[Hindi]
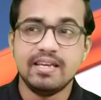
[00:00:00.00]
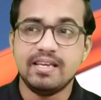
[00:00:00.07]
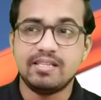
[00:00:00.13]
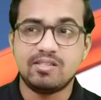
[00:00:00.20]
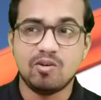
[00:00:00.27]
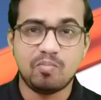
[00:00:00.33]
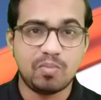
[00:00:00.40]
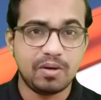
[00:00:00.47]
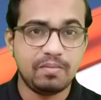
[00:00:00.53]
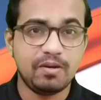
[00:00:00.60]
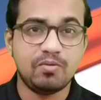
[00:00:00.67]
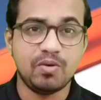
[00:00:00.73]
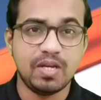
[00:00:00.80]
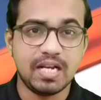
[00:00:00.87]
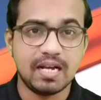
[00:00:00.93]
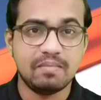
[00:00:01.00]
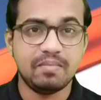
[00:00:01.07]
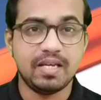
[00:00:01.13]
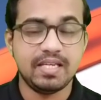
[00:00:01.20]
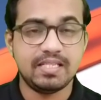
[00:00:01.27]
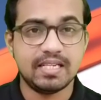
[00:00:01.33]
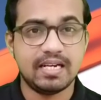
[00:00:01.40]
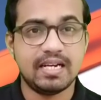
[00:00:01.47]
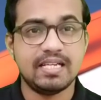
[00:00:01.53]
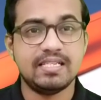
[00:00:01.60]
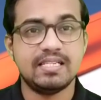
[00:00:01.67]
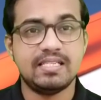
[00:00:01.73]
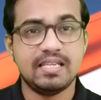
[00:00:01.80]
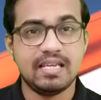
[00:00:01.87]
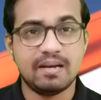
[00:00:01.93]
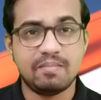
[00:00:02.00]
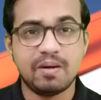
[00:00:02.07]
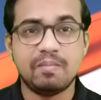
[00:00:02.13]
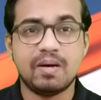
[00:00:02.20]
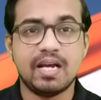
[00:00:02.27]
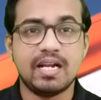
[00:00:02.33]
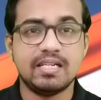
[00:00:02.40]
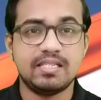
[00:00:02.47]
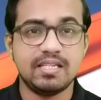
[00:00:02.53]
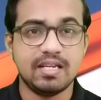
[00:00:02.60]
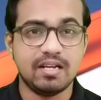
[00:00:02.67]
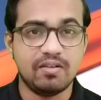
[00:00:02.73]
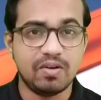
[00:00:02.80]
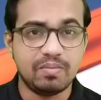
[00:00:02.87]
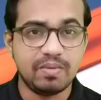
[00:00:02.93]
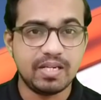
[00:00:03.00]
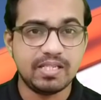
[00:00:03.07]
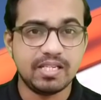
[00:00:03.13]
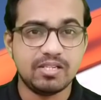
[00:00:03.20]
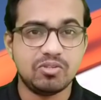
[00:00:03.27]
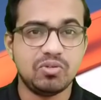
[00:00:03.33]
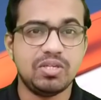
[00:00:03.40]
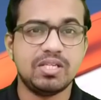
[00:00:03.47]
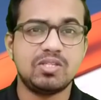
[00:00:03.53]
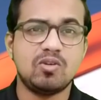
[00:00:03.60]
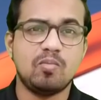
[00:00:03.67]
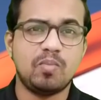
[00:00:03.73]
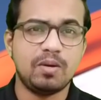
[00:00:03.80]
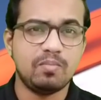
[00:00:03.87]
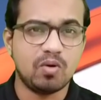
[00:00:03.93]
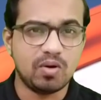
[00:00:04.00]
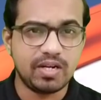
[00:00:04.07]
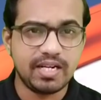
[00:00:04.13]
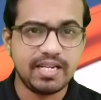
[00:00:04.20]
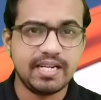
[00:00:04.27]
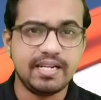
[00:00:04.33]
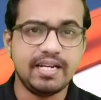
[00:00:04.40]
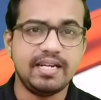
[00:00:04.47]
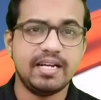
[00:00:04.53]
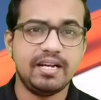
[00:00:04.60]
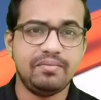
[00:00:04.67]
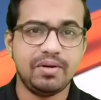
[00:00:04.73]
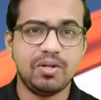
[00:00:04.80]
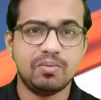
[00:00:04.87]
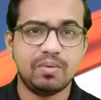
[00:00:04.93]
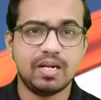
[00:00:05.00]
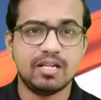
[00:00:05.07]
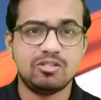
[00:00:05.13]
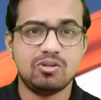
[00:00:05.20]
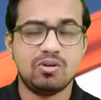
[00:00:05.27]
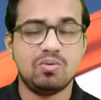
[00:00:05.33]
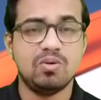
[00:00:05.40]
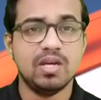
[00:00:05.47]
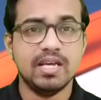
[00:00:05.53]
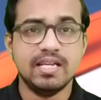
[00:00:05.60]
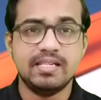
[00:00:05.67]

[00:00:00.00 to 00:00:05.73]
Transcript: इसके ऊपर भी कोई काम नहीं चल रहा है जैसे ही यहाँ पर महाराष्ट्र की गवर्नमेंट चेंज हुई है इसके ऊपर मैं ऑलरेडी एक डिटेल्ड वीडियो बना चुका हूँ